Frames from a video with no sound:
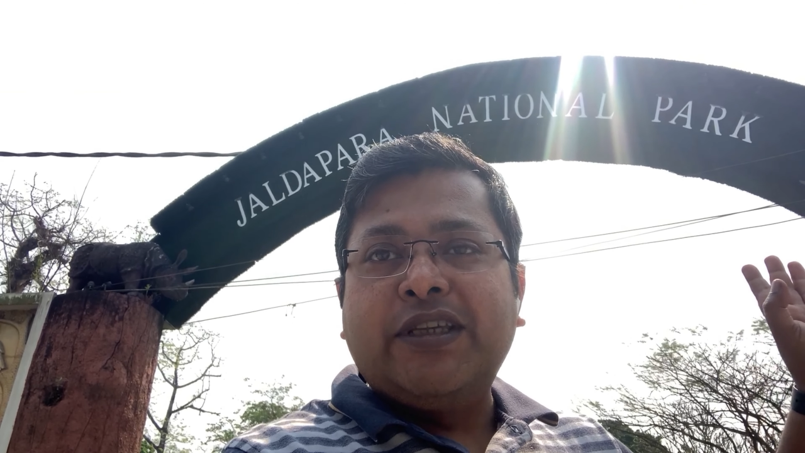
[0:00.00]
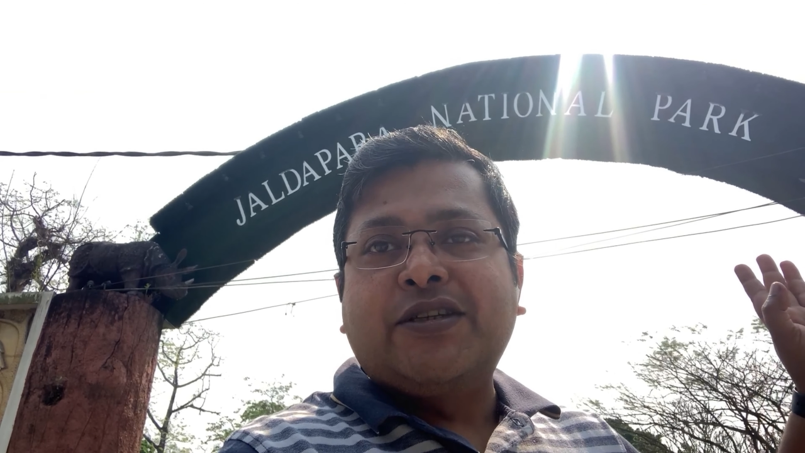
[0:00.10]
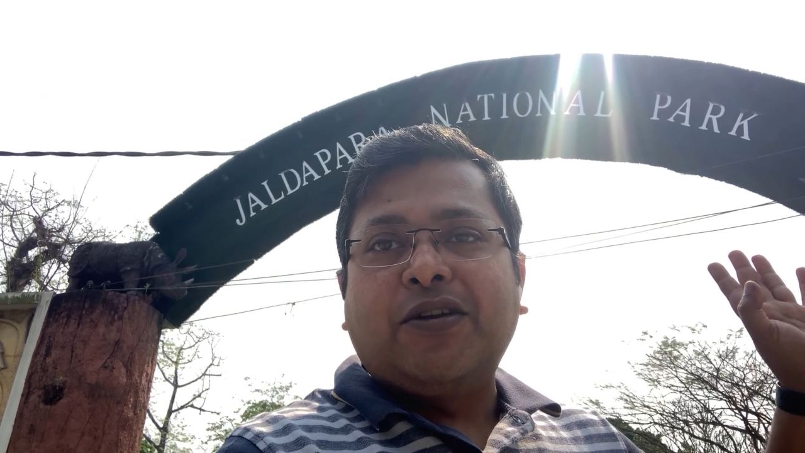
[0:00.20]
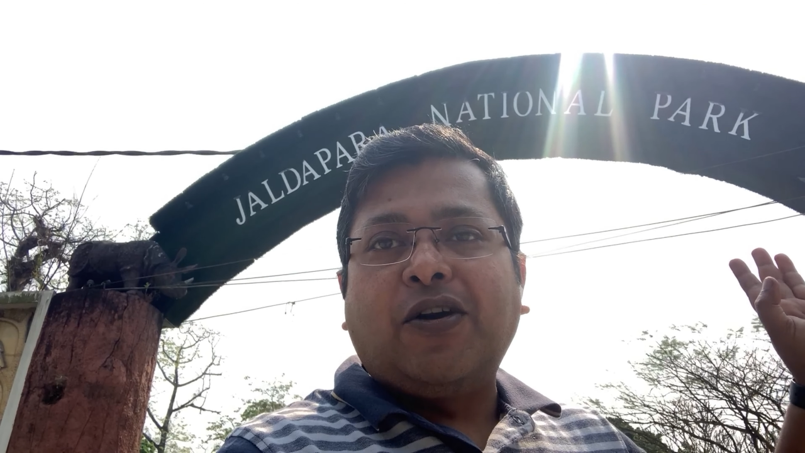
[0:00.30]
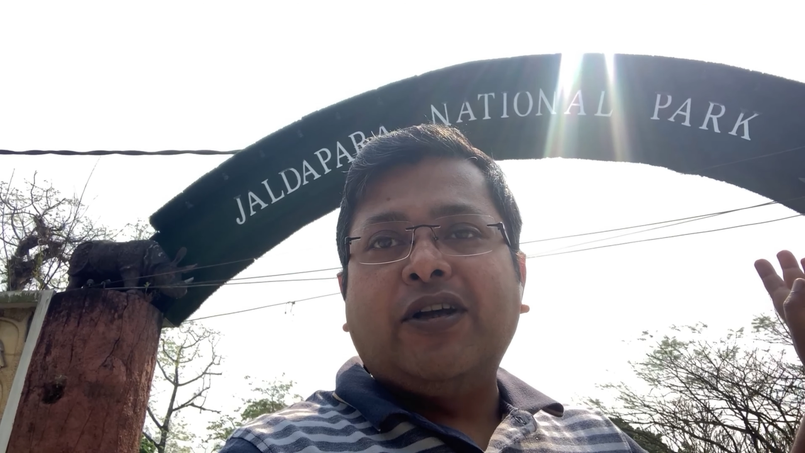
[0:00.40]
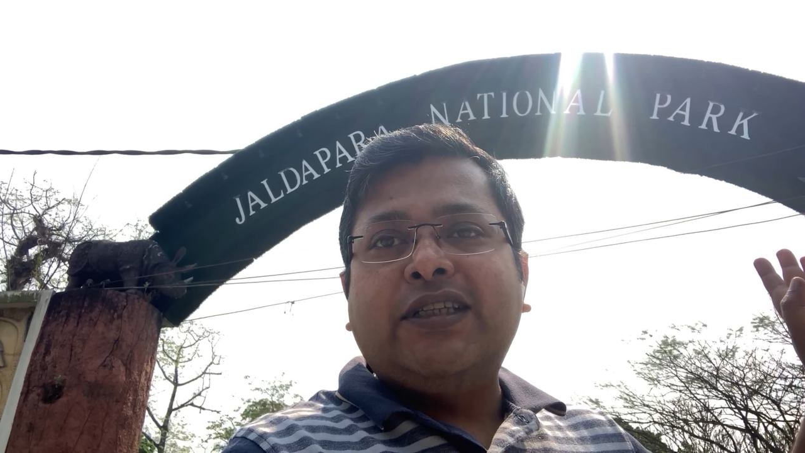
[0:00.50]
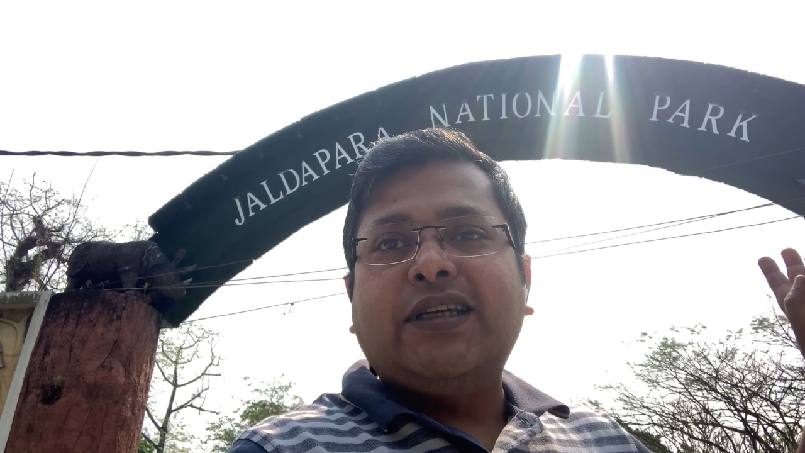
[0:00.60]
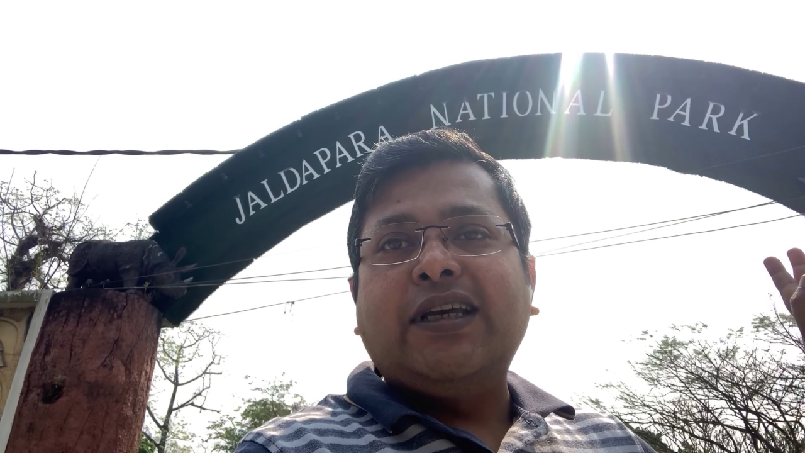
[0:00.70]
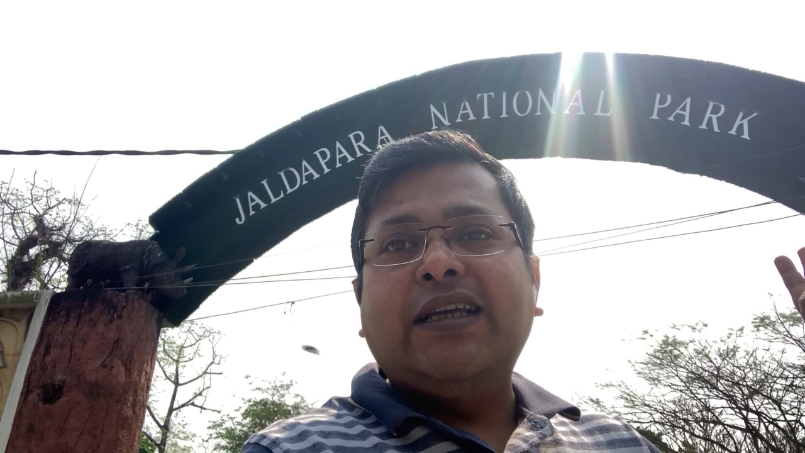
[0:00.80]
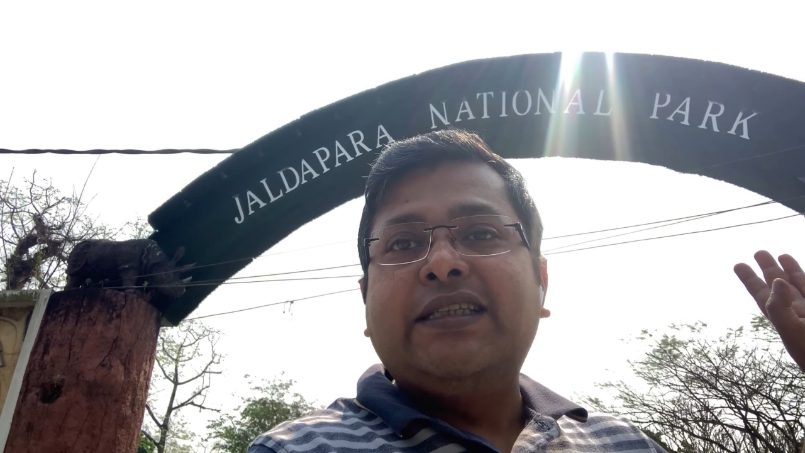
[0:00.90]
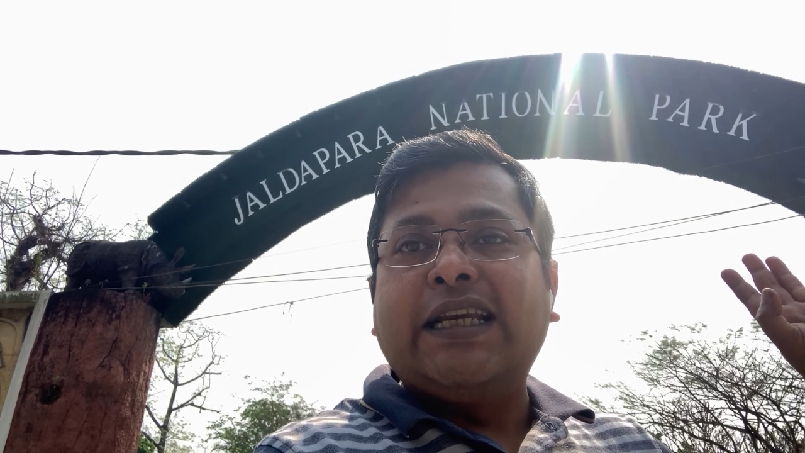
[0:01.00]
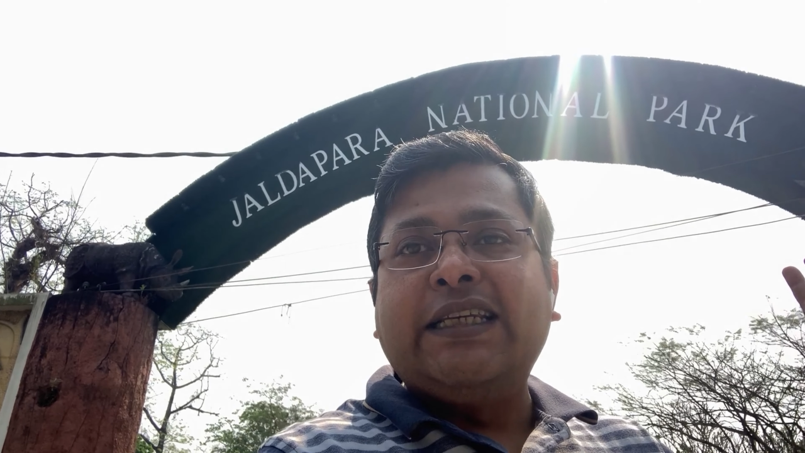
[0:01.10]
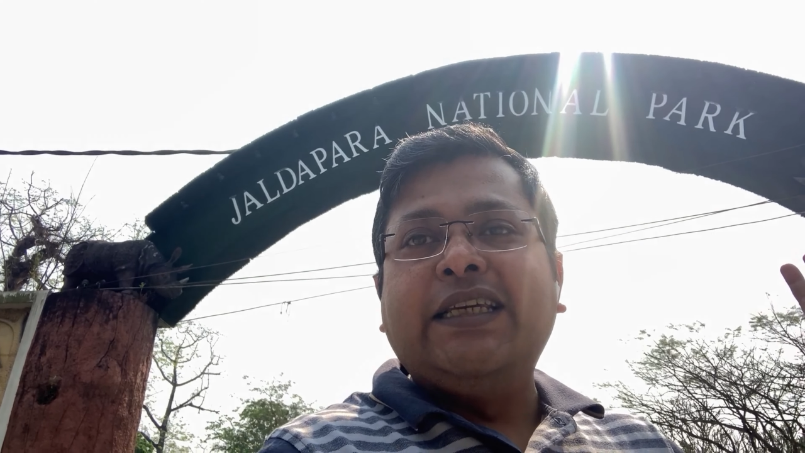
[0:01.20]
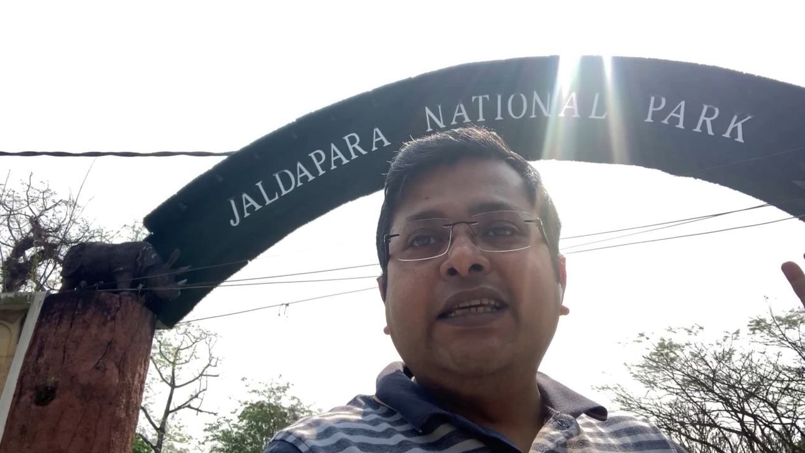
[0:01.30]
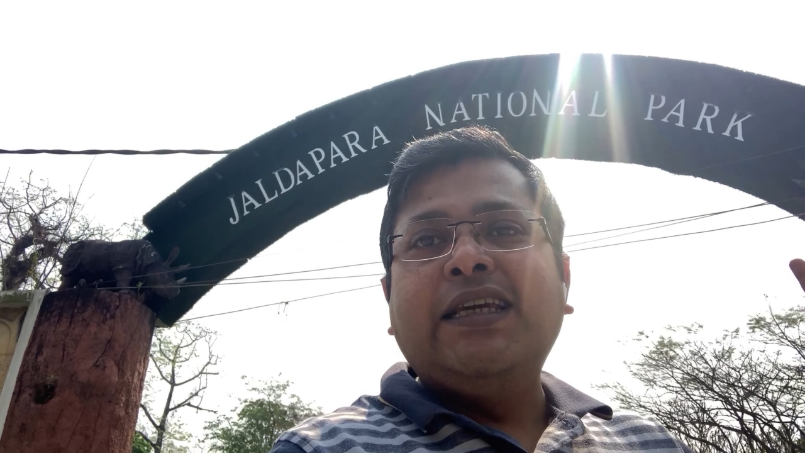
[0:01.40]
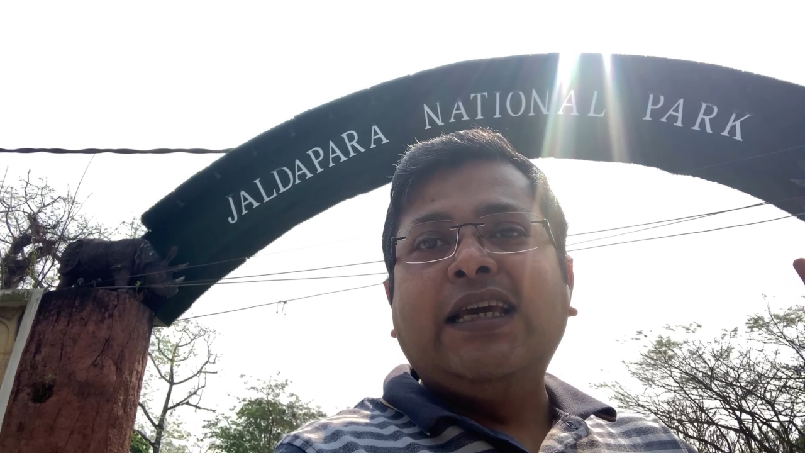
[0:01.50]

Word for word: টুরিস্ট লজ যেটি